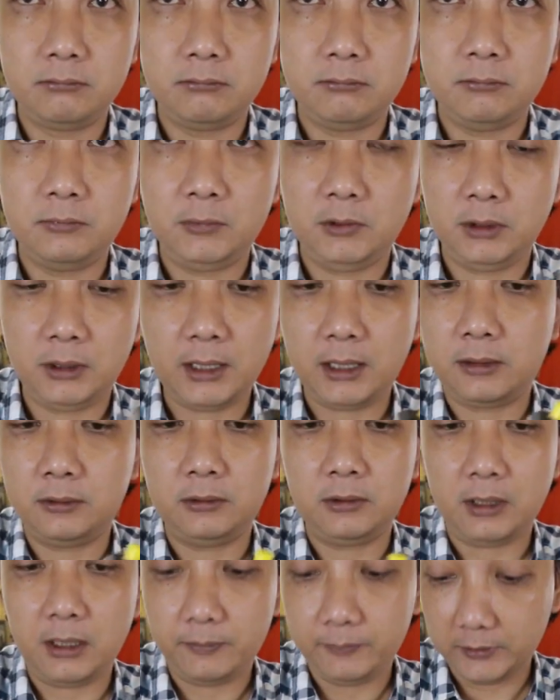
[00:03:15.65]
entah
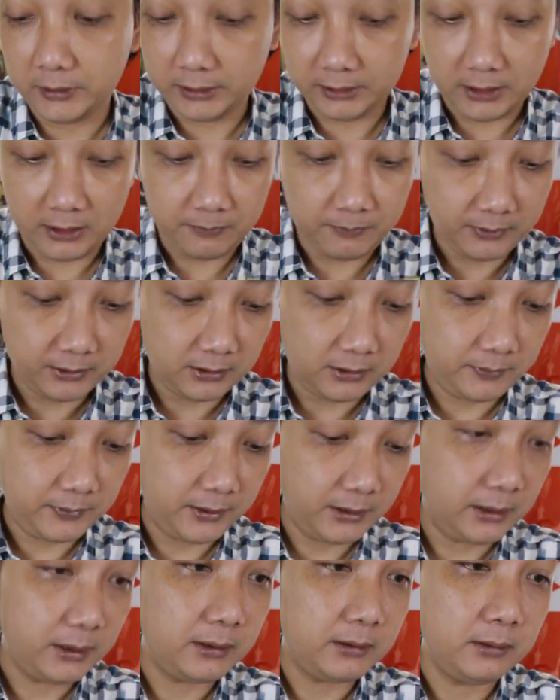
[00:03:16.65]
untuk upgrade apa
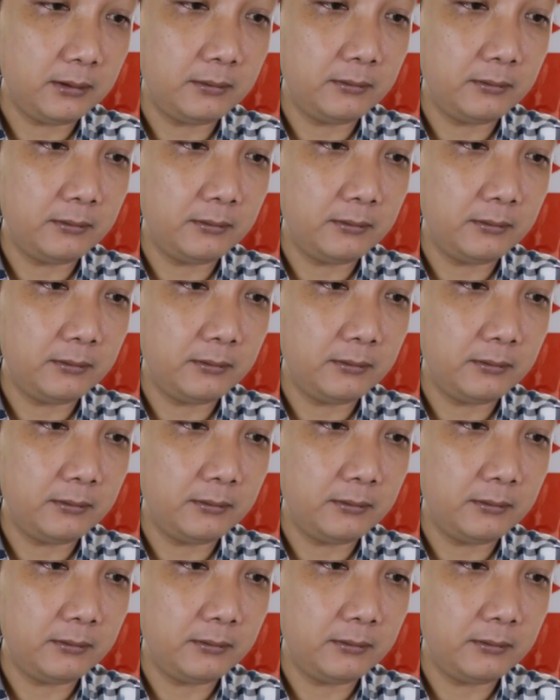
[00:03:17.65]
tapi